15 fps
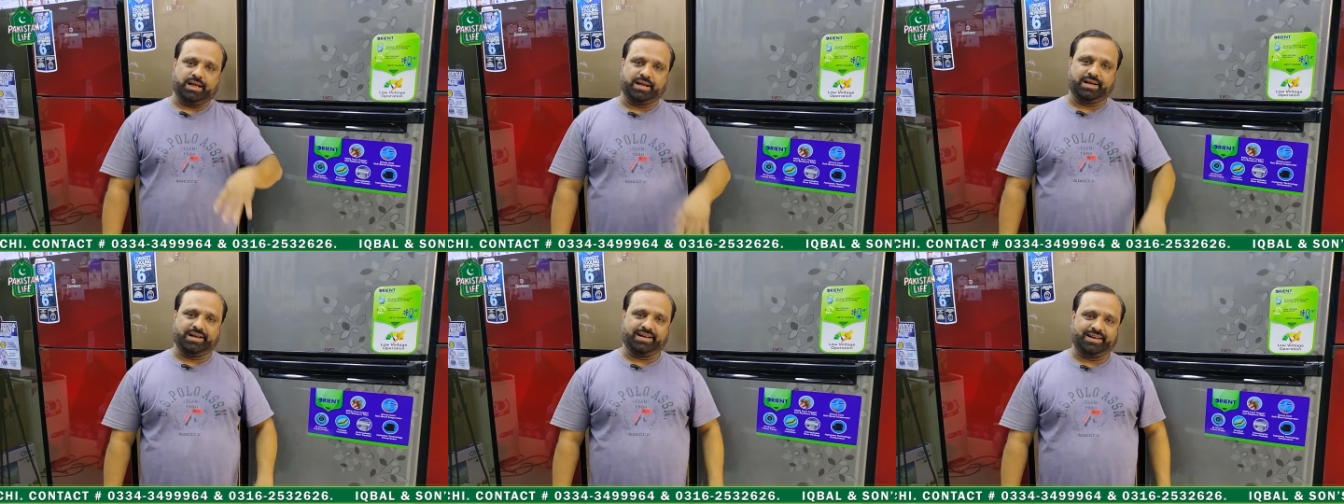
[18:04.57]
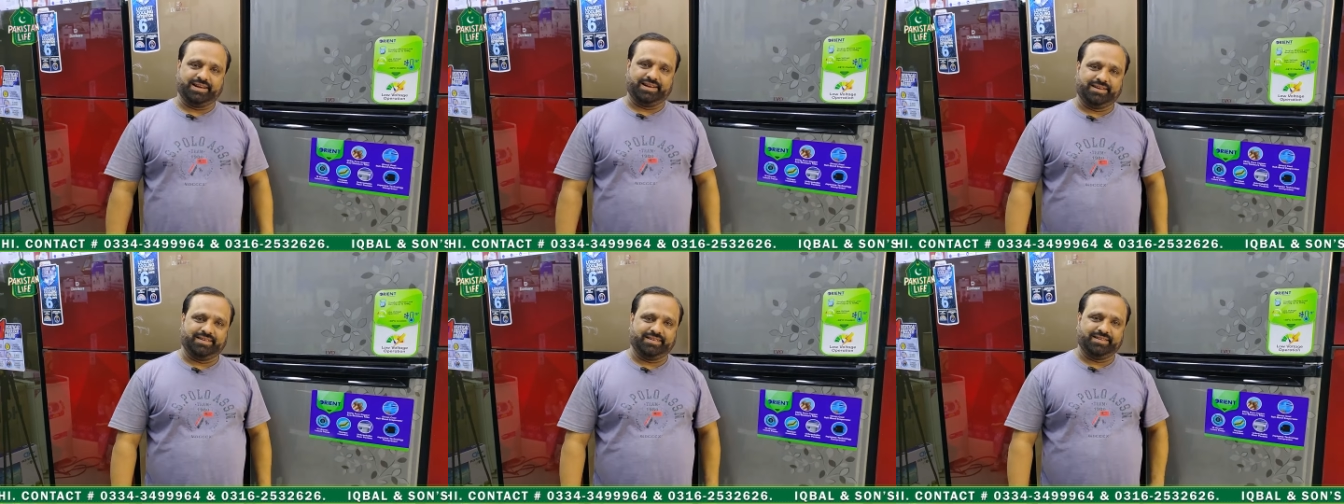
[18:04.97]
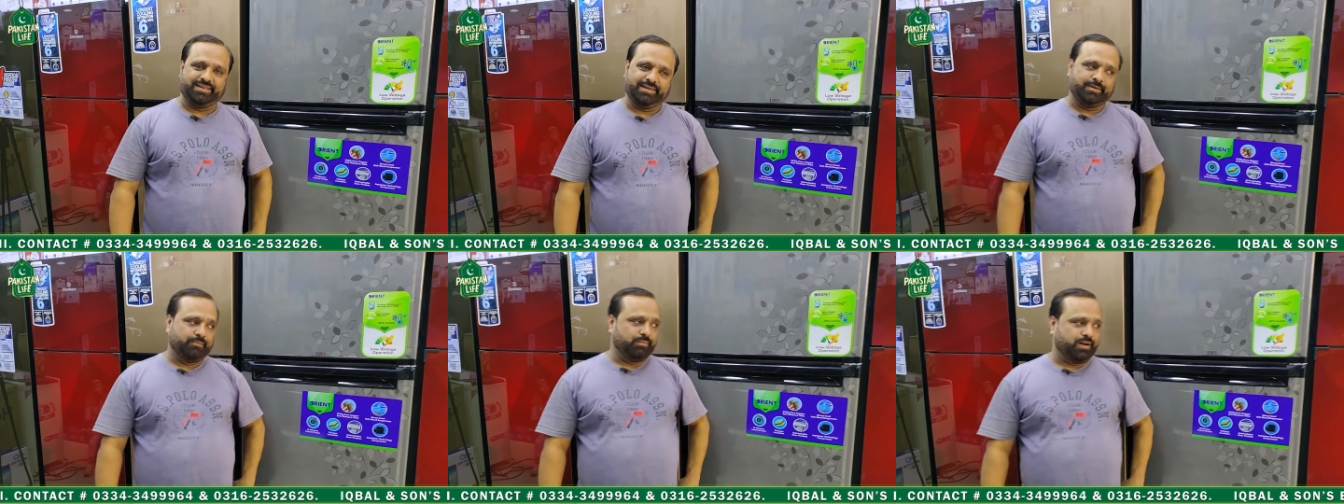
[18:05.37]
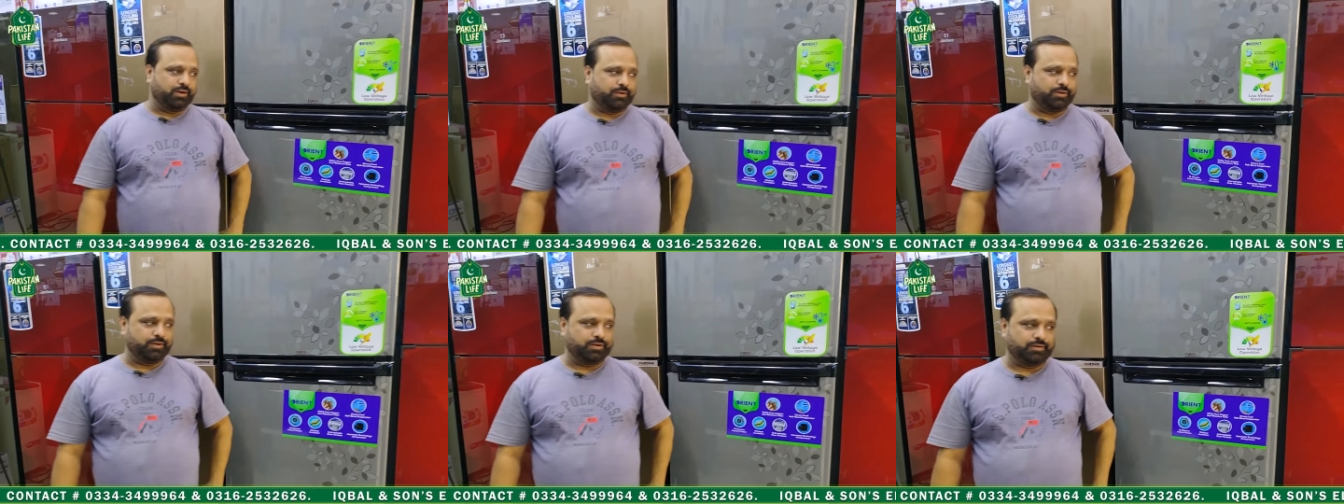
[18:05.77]
भी फ्री हो जाएगी
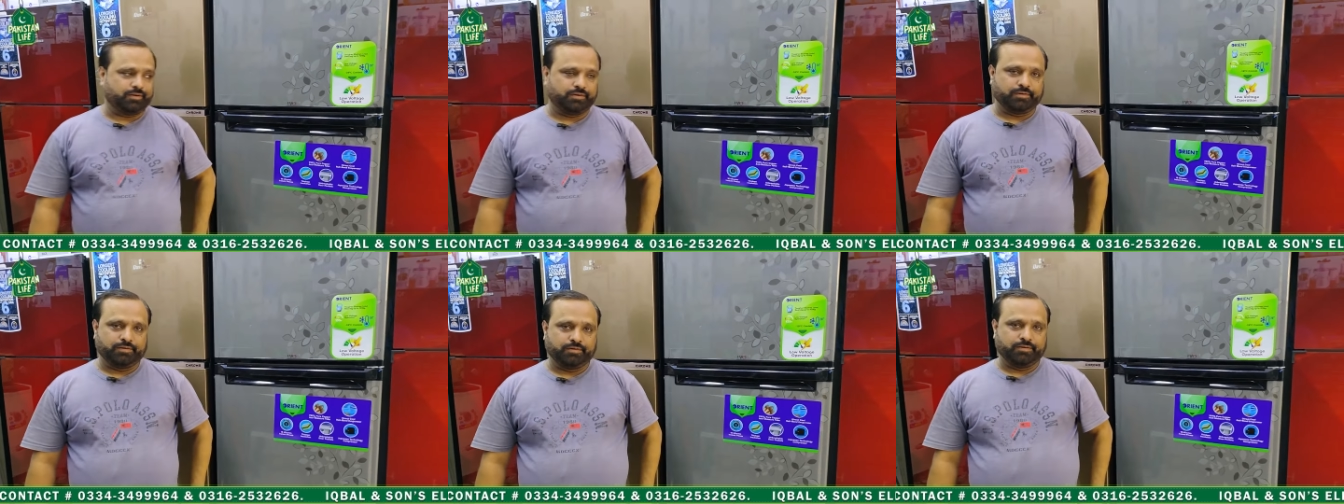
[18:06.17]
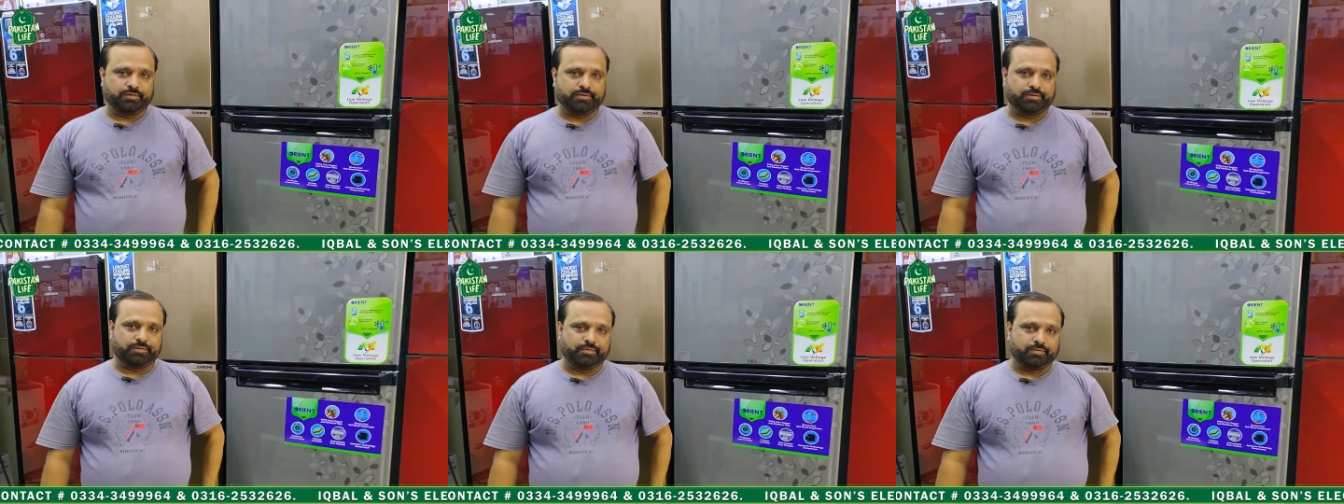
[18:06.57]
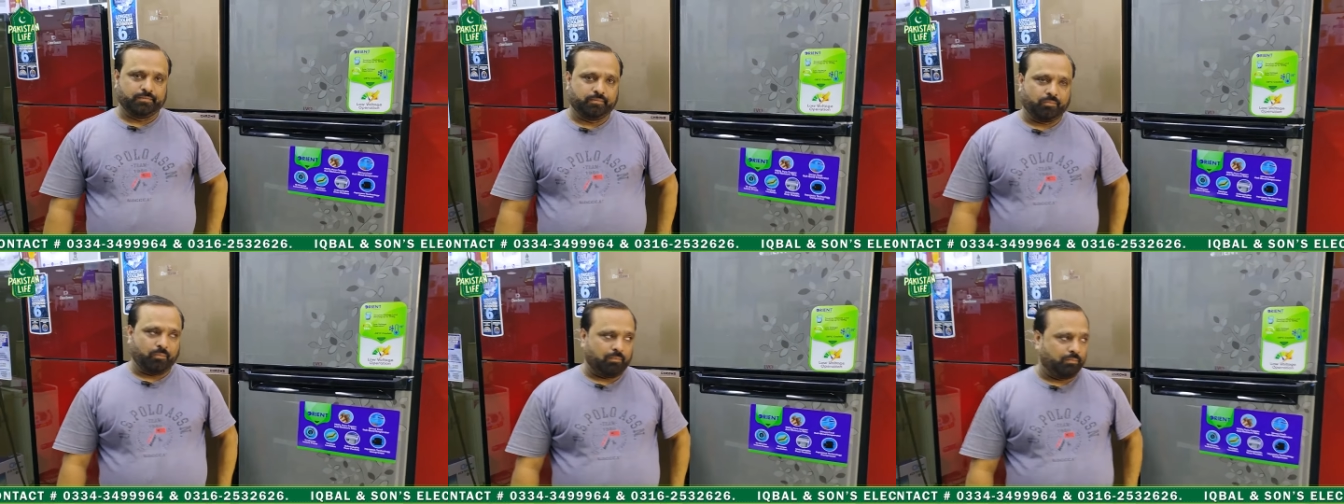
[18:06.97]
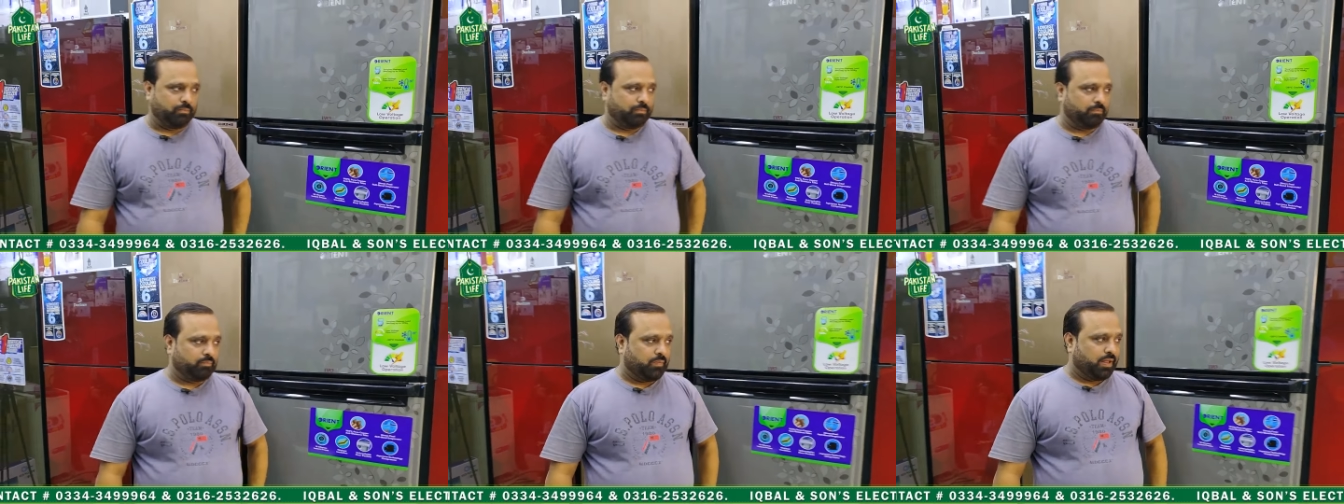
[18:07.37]
बिल्कुल इतनी बड़ी बड़ी ऑफर्स मिल रही है
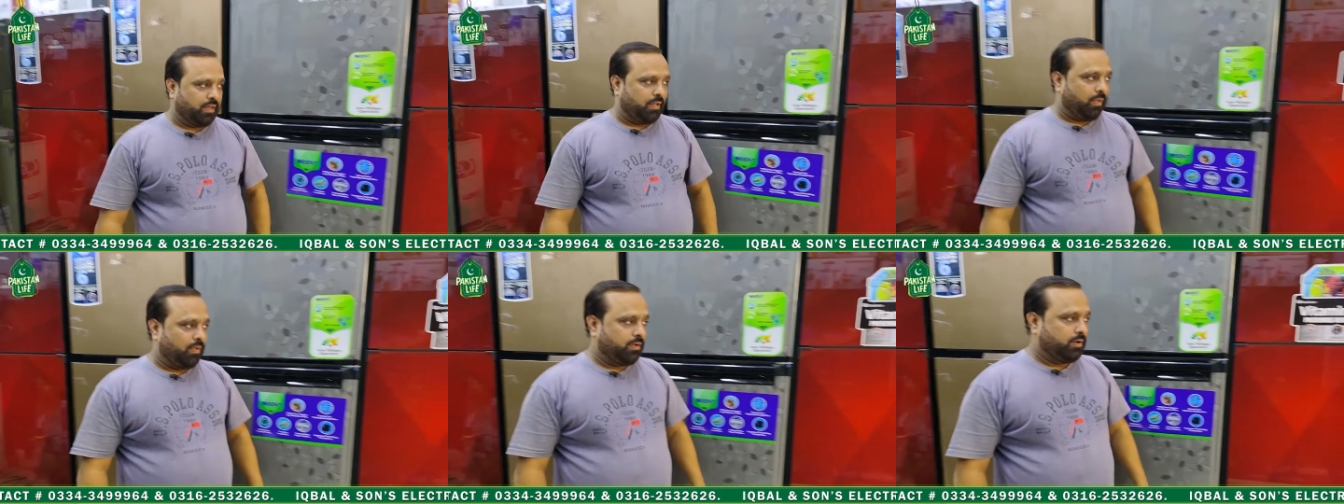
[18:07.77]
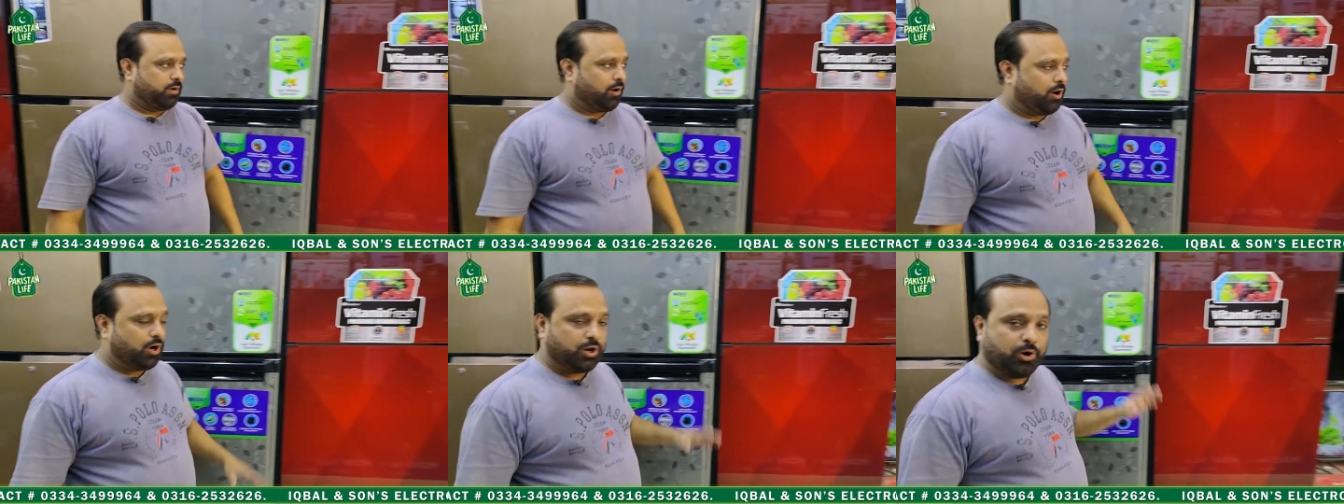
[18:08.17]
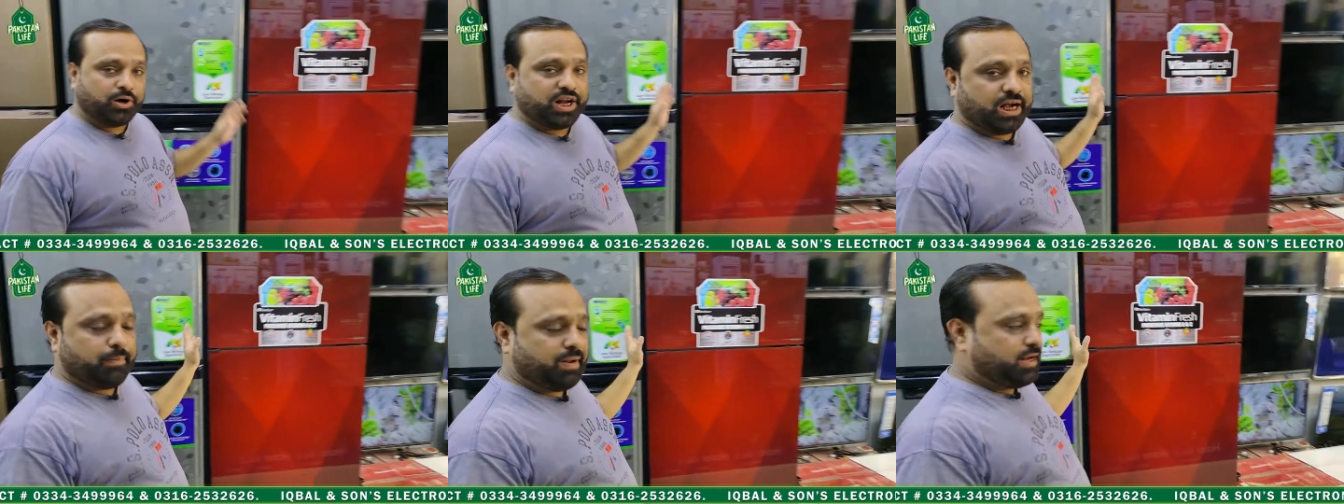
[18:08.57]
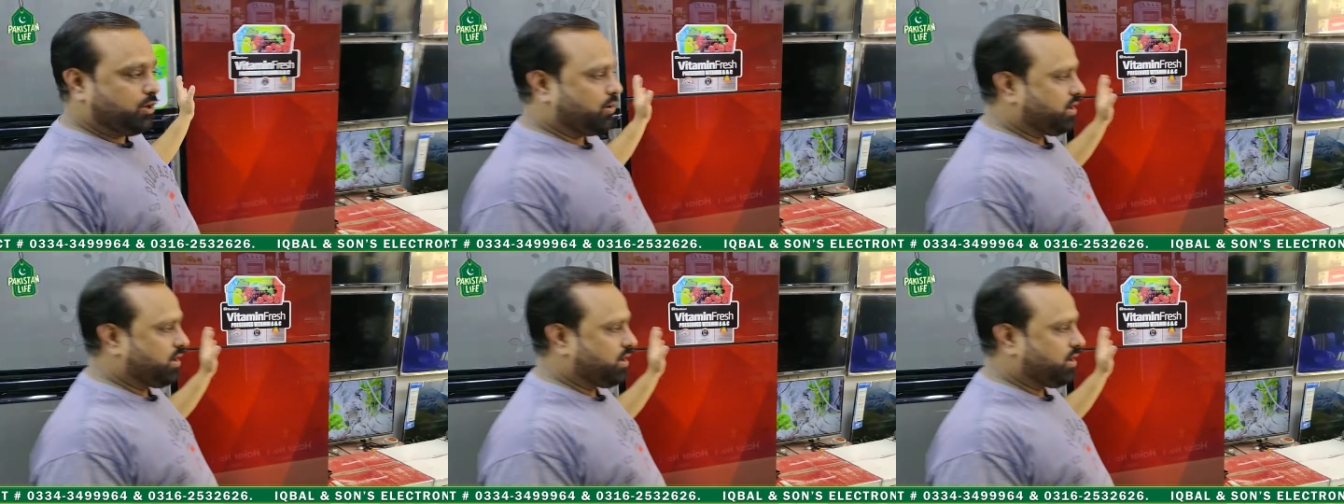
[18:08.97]
यार तो भाई जल्दी जल्दी और ओरियन में जो